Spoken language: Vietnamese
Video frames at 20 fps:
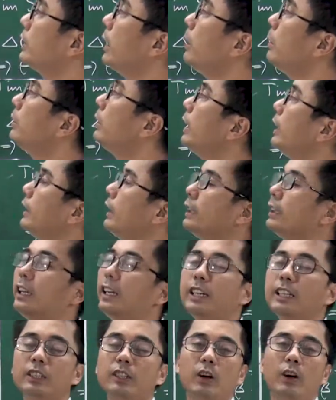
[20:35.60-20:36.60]
trong delta t
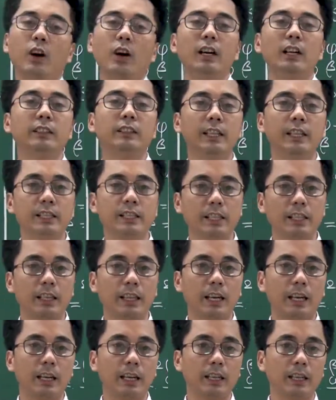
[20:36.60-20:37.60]
nhỏ hơn t trên 2.